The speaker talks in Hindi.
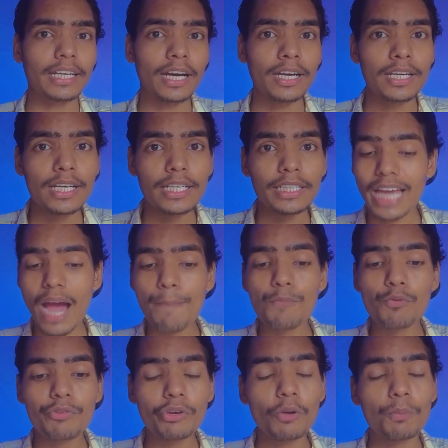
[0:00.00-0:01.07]
हैं ना कि आप
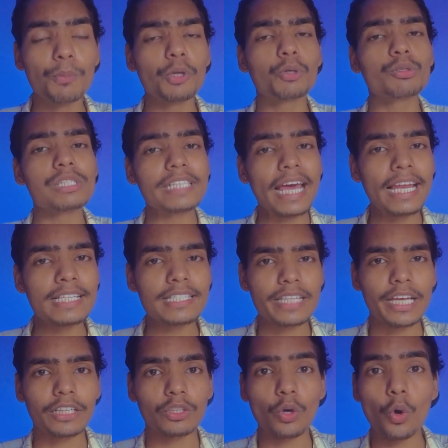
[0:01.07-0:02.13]
मूवी को बिल्कुल साइलेंस
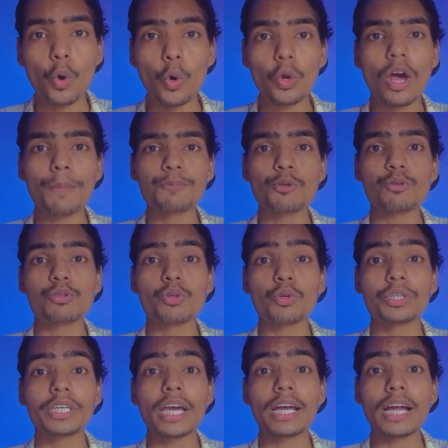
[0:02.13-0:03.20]
देखते हो और आप सोचते
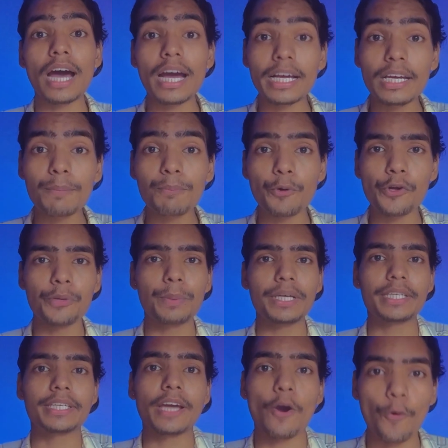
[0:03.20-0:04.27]
हो कि यार अगले पॉइंट
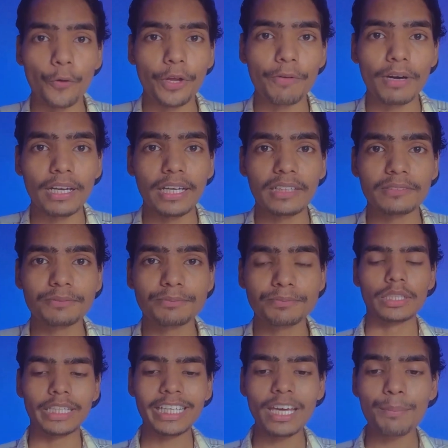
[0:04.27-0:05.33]
पर क्या होने वाला है
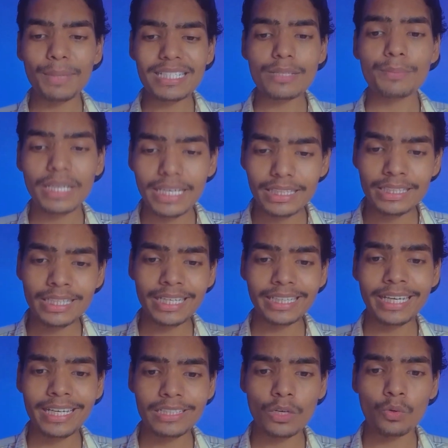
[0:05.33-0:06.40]
देखिए बस मैं इतना
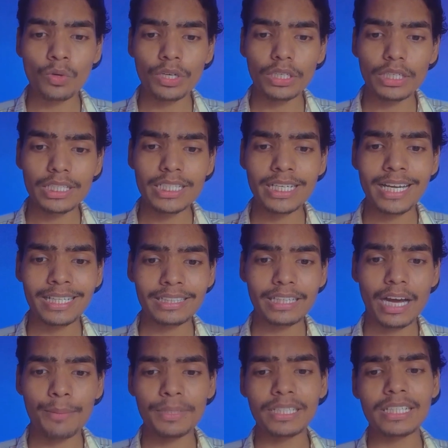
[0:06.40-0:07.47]
कहना चाहूँगा ऋषिकांत
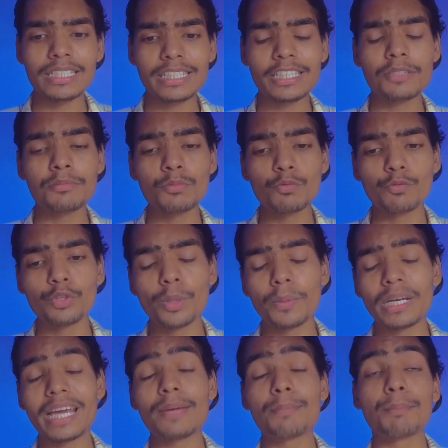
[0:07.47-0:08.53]
कामत ने जितनी भी मूवी
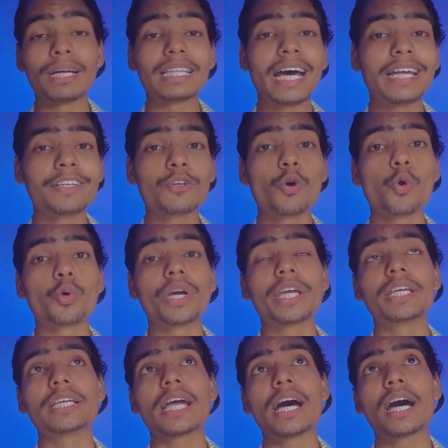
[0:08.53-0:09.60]
बनाई मदारी हो
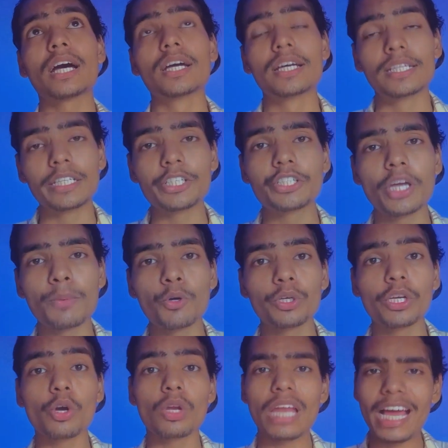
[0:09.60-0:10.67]
गई या दृश्यम
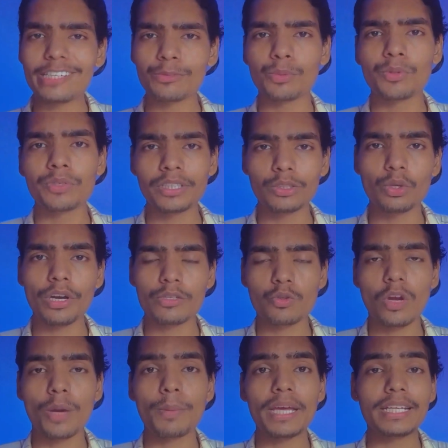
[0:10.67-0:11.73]
होगी और लास्ट मूवी इनकी
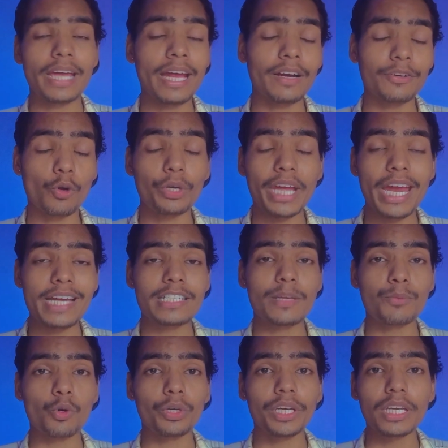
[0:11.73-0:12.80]
2016 में ये रोके
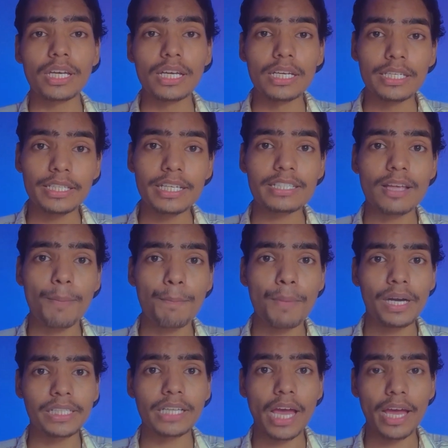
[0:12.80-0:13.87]
हैंडसम होगी ये सब
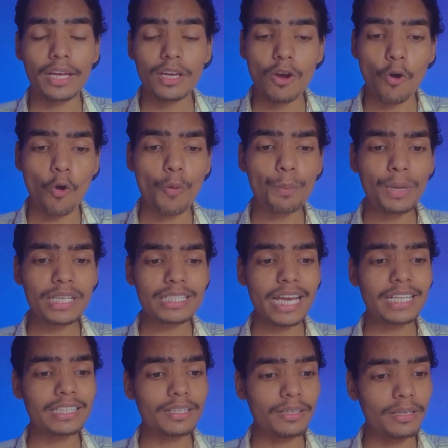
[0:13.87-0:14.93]
बढ़िया है और मैं
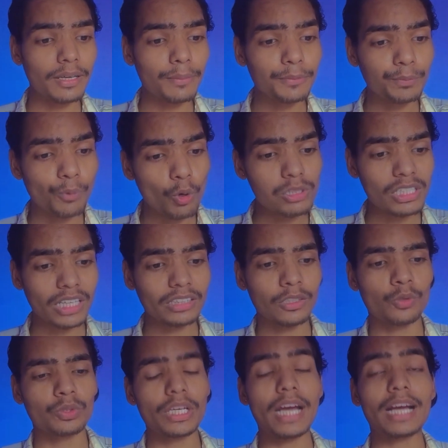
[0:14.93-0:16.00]
शायद बोल
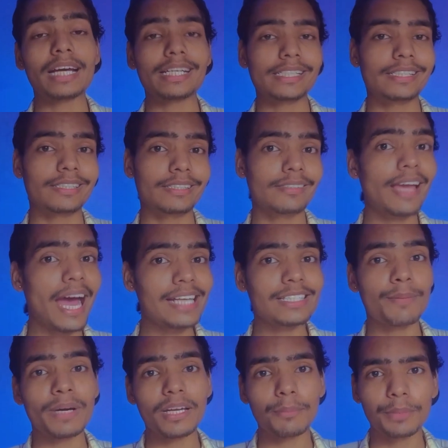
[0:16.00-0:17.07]
सकता हूँ कि अगर ये आज
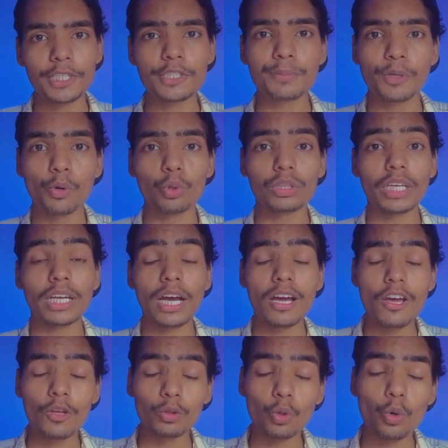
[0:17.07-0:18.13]
हमारे बीच में होते ना
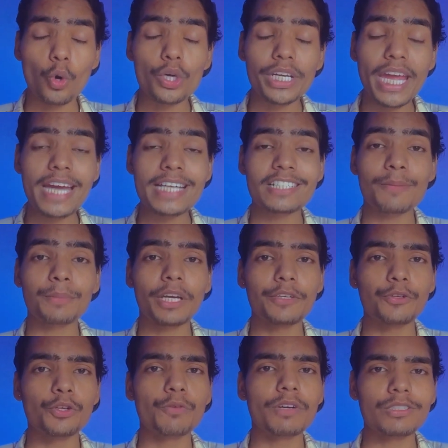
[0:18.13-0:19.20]
तो रोके हैंडसम का
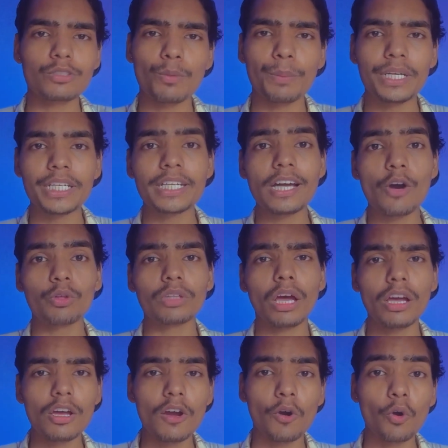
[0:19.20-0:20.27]
यूनिवर्स तो बनी रहा
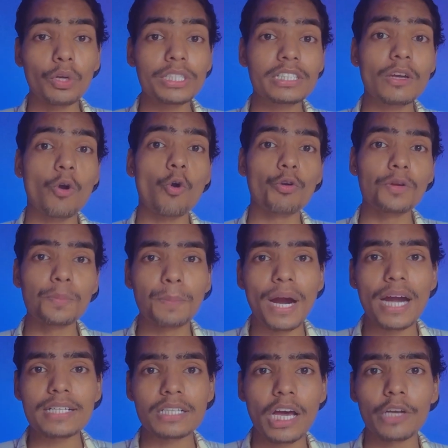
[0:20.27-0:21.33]
होता और इसके और भी
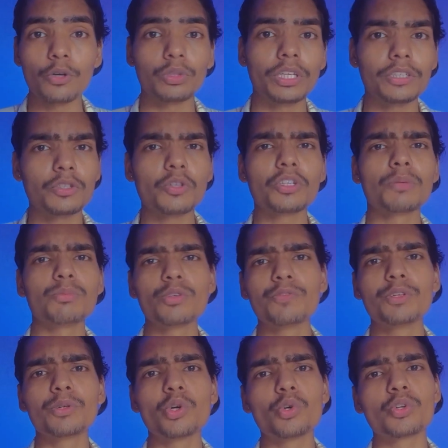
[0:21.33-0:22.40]
पार्ट सारे होते क्योंकि
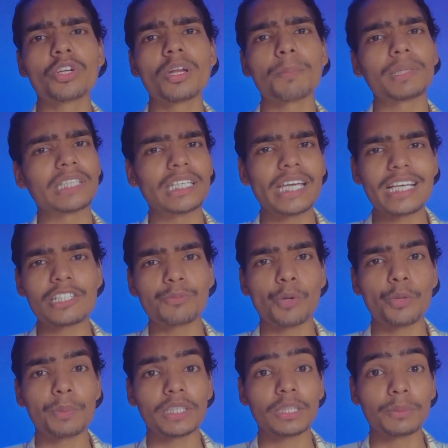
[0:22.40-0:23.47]
मूवी को उन्होंने पता ही ऐसे
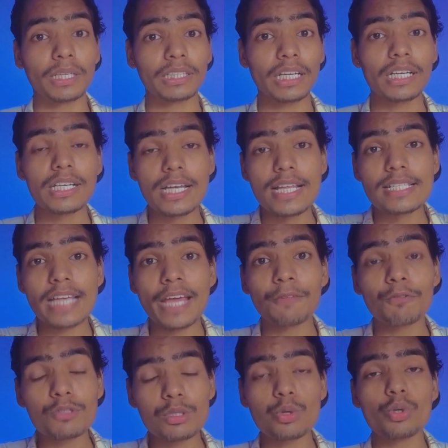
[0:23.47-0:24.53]
पॉइंट पर खत्म किया था
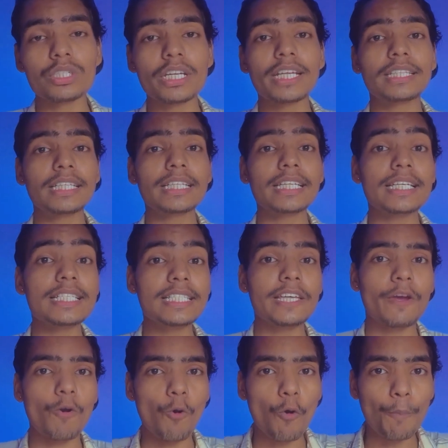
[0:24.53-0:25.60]
शायद वो सोच रहे थे कि
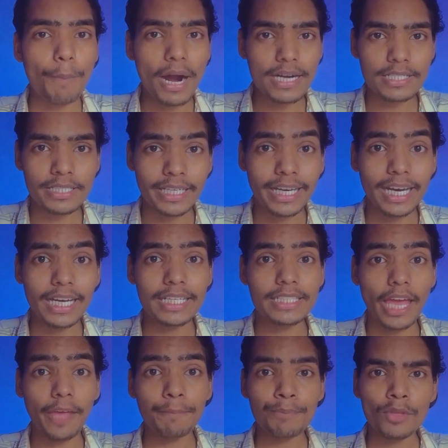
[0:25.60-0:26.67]
इसके और पार्ट्स निकाले
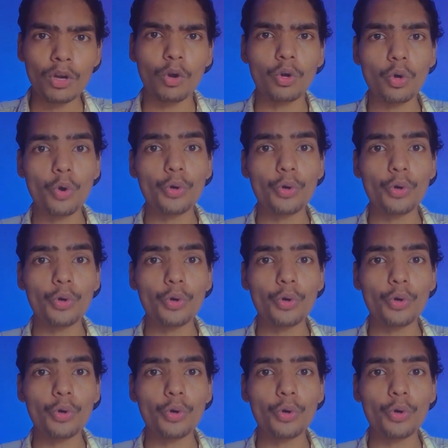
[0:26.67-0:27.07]
जाएँ और